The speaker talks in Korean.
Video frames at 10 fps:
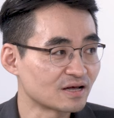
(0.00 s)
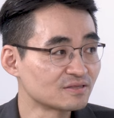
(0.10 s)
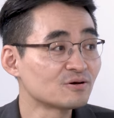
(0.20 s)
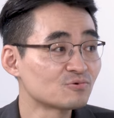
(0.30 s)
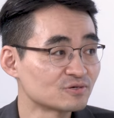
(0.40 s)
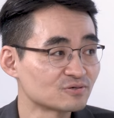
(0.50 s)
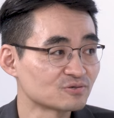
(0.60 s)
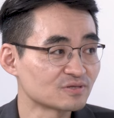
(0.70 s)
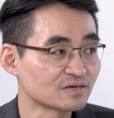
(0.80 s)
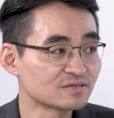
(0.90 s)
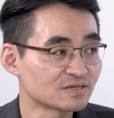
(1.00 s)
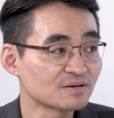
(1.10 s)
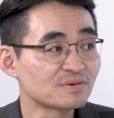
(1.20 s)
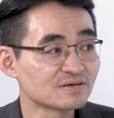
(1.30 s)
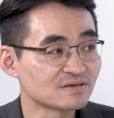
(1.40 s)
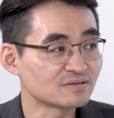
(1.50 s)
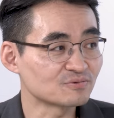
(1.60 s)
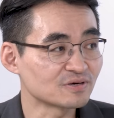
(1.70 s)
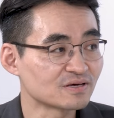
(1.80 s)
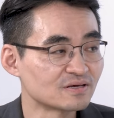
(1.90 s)
안 나오고 있었죠. 당시 상반기에는
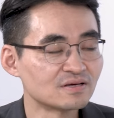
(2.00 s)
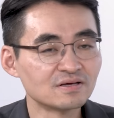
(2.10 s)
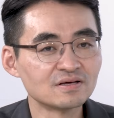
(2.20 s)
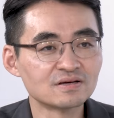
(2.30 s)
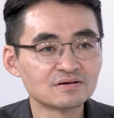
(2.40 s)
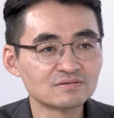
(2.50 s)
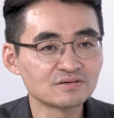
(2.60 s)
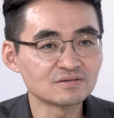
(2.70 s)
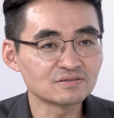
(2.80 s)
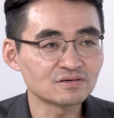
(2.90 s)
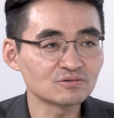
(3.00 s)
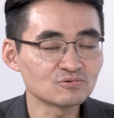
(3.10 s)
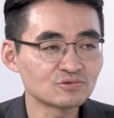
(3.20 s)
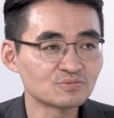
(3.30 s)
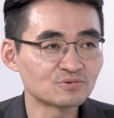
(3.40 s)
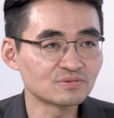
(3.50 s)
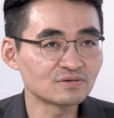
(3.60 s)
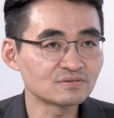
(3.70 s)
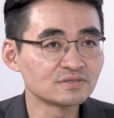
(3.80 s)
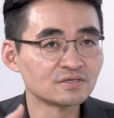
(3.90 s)
올해. 아. 근데 이제 스케줄대로
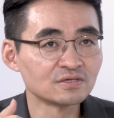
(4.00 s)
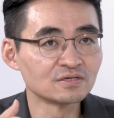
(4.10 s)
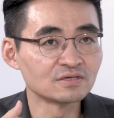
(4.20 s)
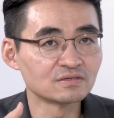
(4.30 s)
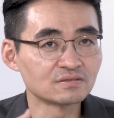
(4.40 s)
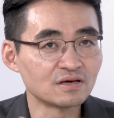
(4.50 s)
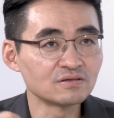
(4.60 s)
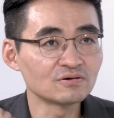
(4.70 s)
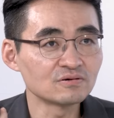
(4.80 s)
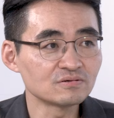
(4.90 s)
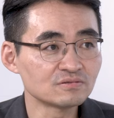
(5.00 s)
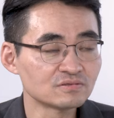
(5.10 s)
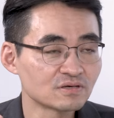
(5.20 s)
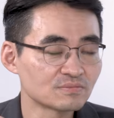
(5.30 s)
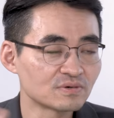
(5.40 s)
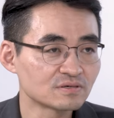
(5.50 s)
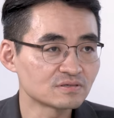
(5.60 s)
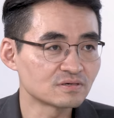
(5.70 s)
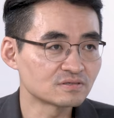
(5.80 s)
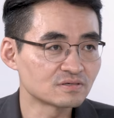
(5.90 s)
보면 내년
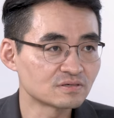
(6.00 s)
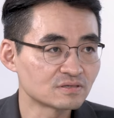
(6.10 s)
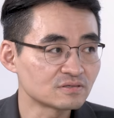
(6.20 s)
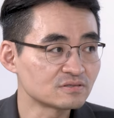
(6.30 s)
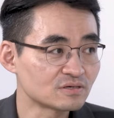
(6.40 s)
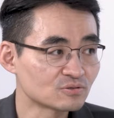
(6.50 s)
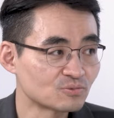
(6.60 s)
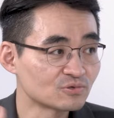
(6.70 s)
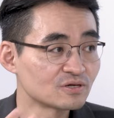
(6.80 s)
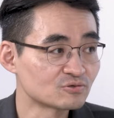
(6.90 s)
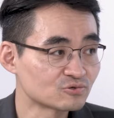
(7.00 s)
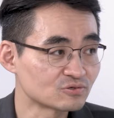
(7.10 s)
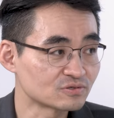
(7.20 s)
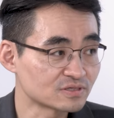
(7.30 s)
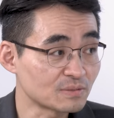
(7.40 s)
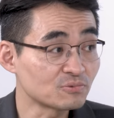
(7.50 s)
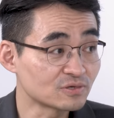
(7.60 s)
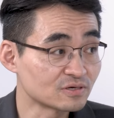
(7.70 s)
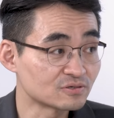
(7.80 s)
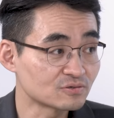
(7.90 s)
상반기에 이제 테슬라도 모델2, 싼
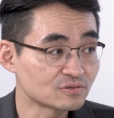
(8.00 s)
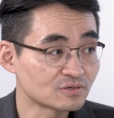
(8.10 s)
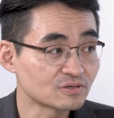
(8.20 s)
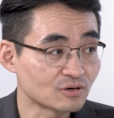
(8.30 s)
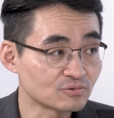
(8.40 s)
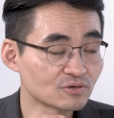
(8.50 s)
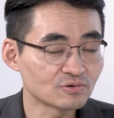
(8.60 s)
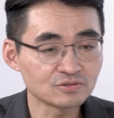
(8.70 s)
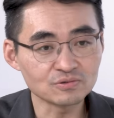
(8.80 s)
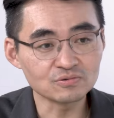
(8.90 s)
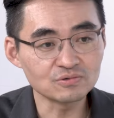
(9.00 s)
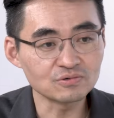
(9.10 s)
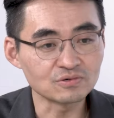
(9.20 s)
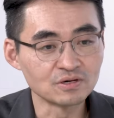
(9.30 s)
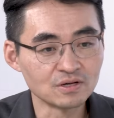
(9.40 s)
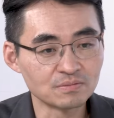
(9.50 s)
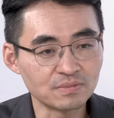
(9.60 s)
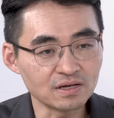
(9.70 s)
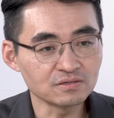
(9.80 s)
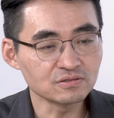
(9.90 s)
모델이죠. 이게 나온다고 했었고
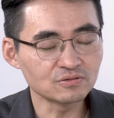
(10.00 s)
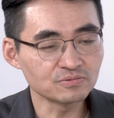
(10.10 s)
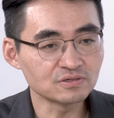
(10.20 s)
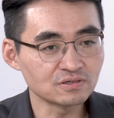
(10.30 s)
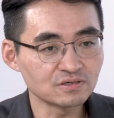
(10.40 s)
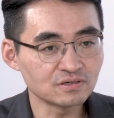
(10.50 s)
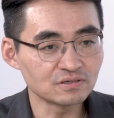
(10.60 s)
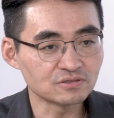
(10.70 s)
많은 기업들이